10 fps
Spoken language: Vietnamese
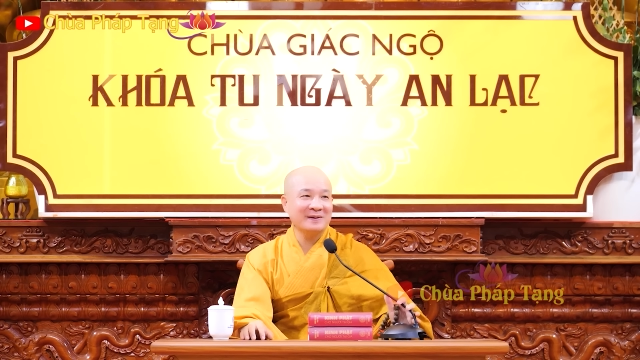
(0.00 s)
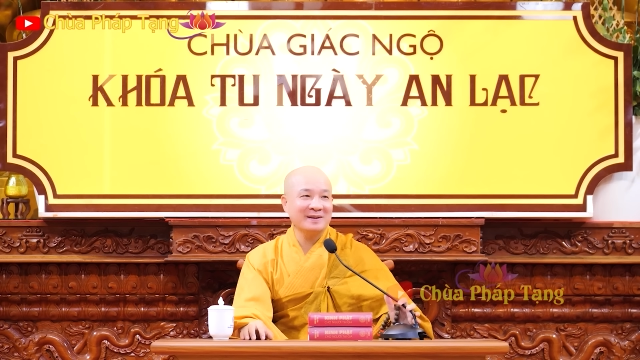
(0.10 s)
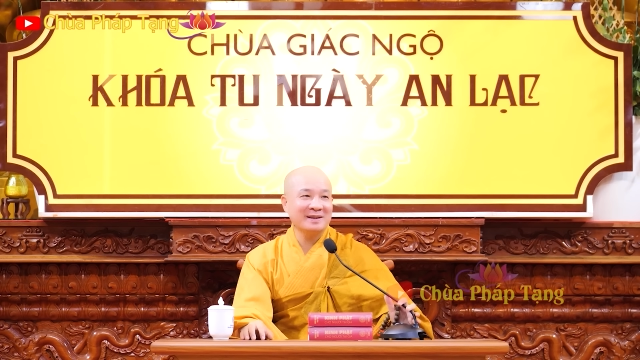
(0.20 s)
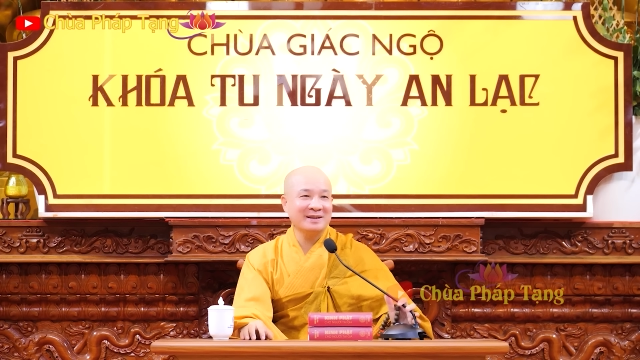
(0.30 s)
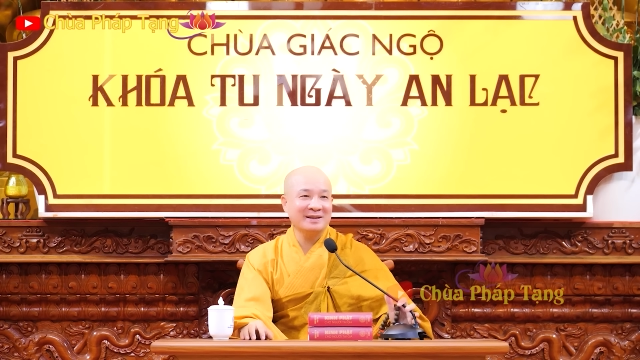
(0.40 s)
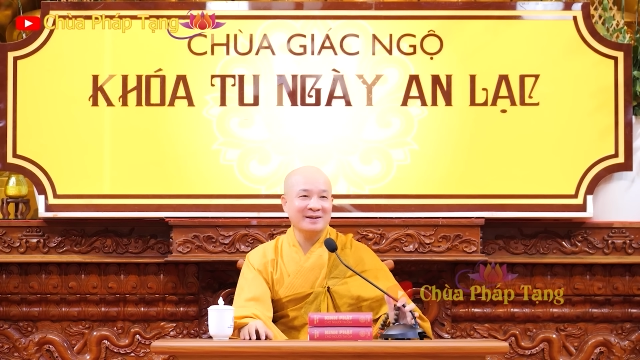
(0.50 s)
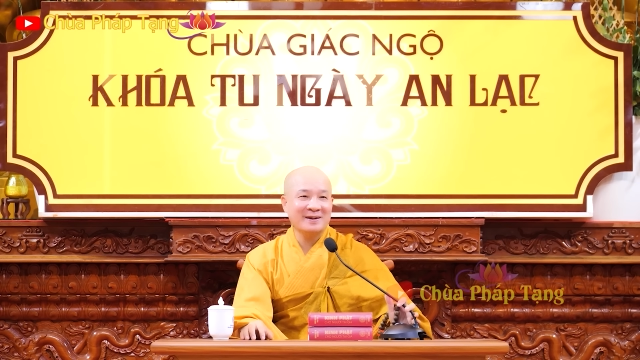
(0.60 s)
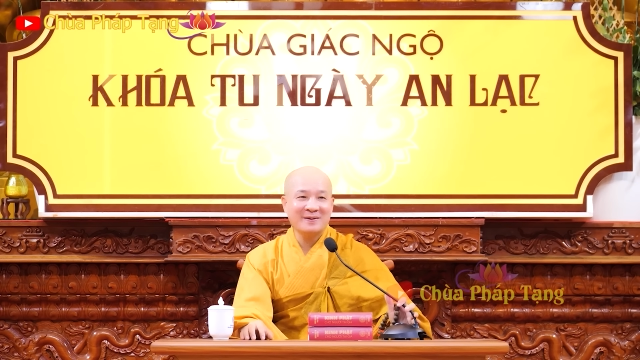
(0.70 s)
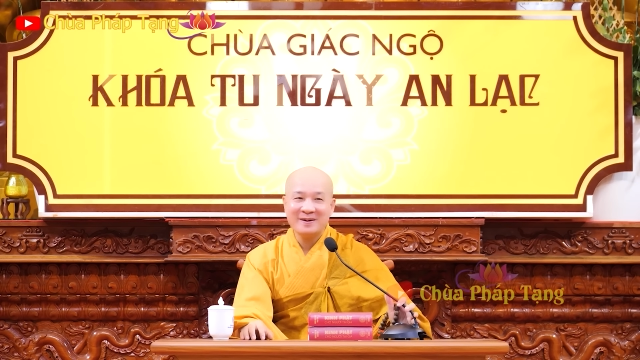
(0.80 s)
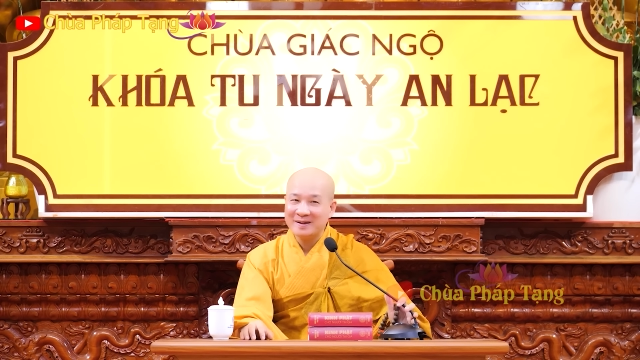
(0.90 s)
nói gì
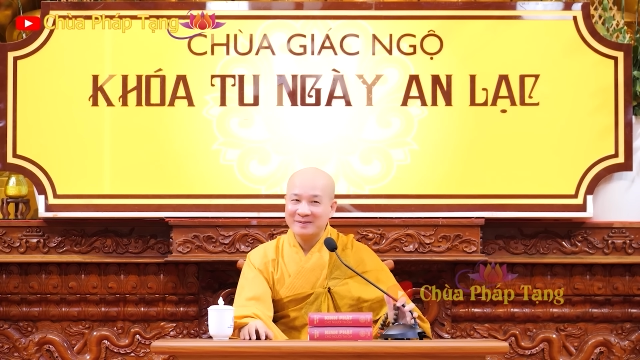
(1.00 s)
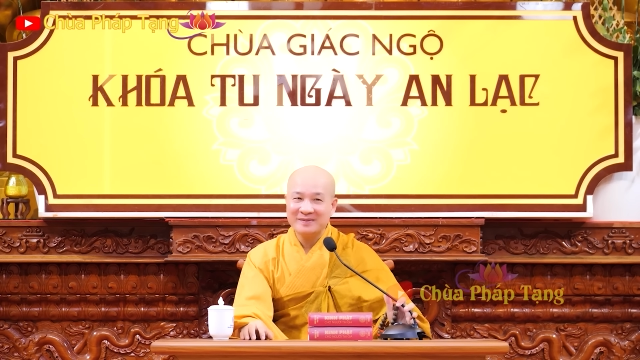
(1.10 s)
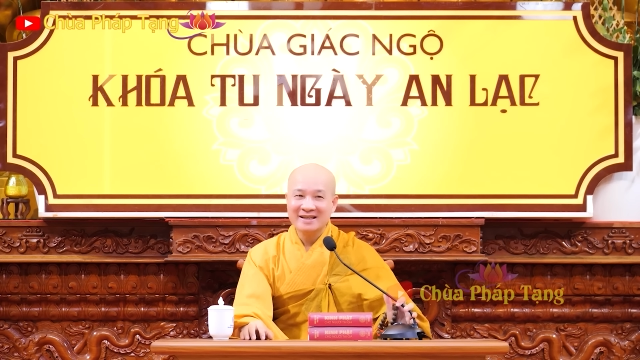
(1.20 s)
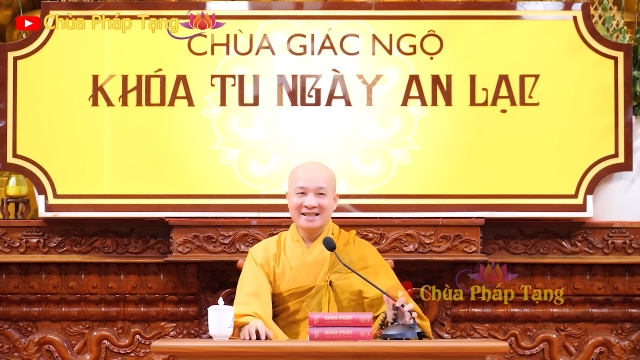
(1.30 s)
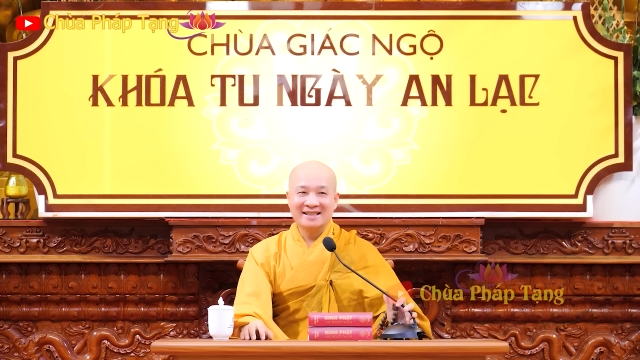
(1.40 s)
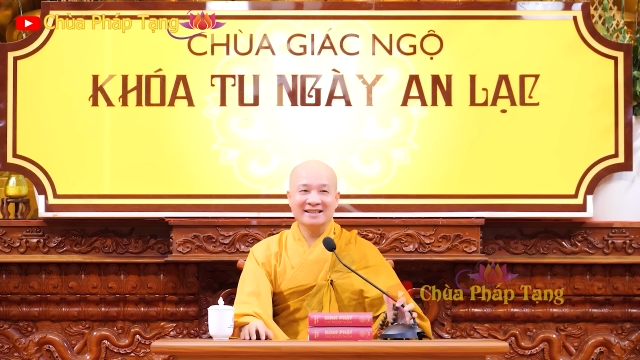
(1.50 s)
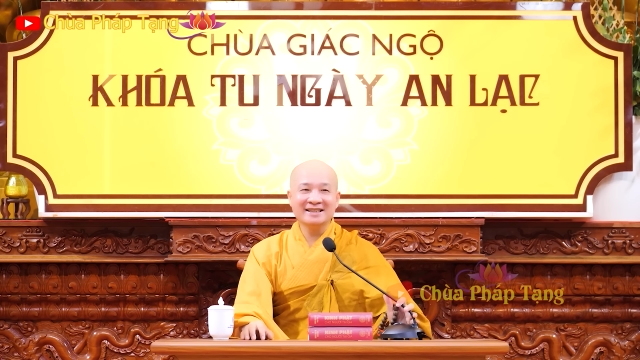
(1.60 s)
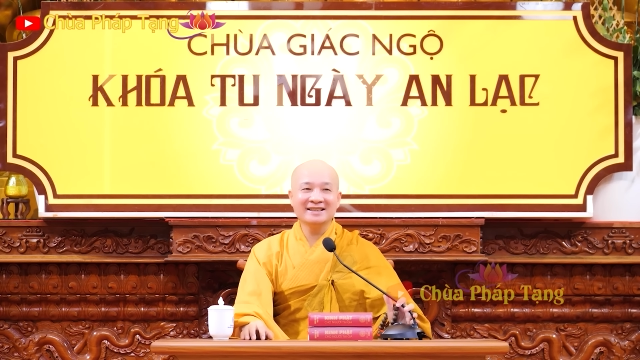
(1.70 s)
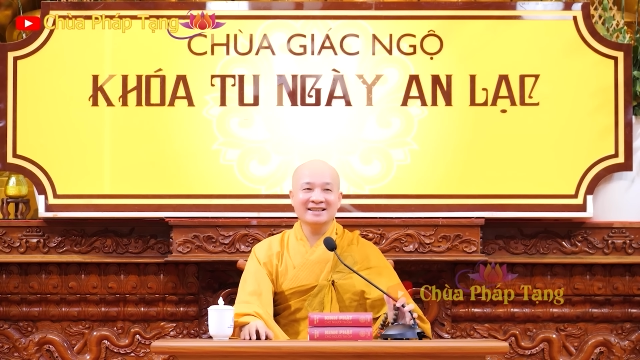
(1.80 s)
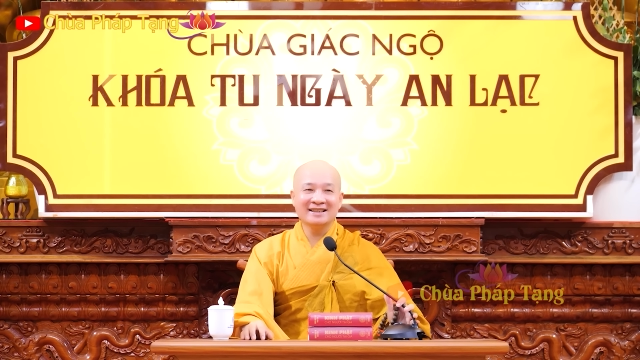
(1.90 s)
khó lắm.
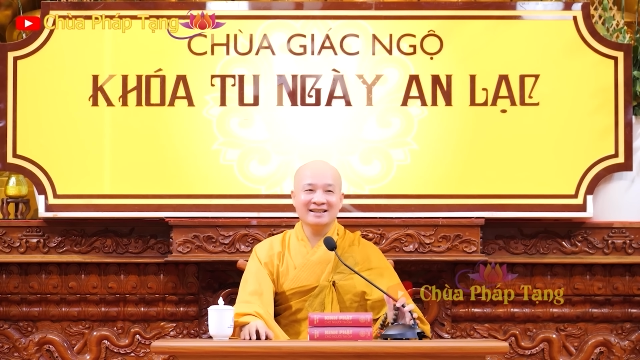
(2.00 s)
Giữ